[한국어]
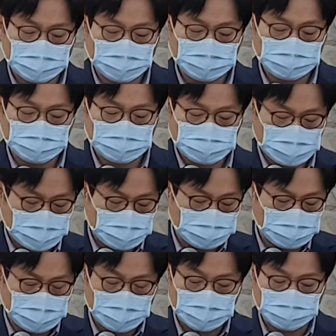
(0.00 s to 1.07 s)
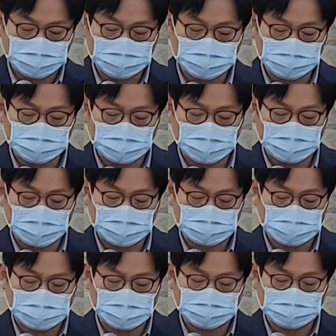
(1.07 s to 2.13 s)
온 이스라엘과 유다의
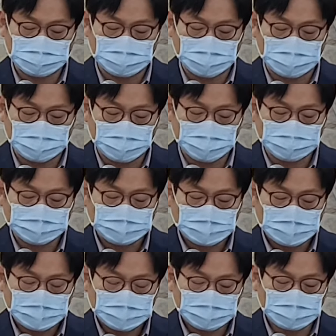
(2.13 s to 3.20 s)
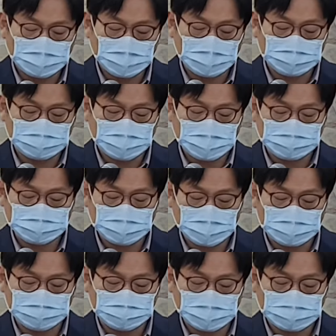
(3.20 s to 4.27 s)
사람을 보내고 또
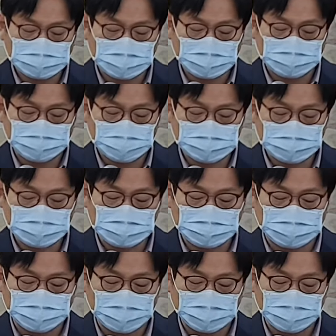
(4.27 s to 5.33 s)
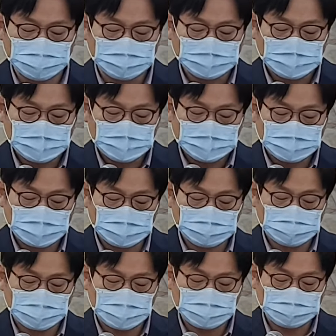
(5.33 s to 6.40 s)
에브라임과 문하세의 편지를 보내어
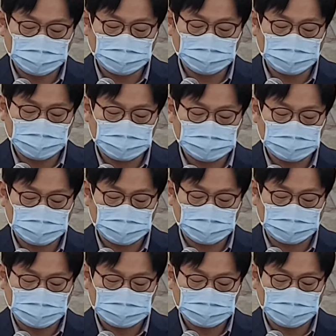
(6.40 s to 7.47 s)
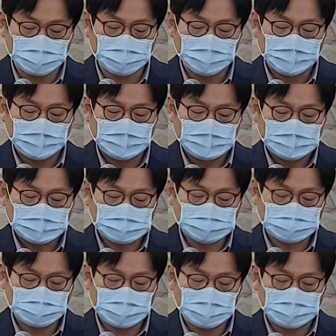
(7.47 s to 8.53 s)
예루살렘 여호와의 전에 와서
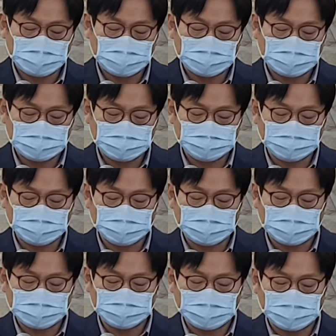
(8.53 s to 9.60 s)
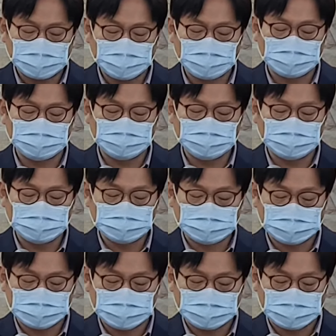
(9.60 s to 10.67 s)
이스라엘 하나님 여호와를 위하여
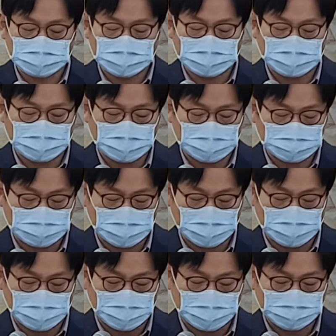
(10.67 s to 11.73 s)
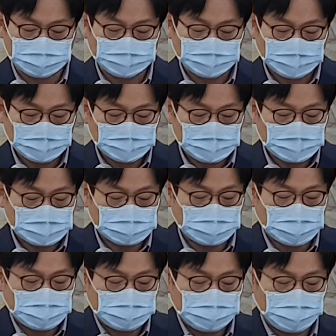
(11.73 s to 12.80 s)
유월절을 지키라 하니라. 그
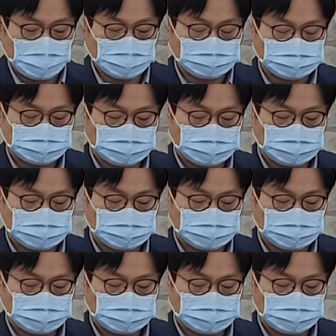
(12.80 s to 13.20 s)
다음에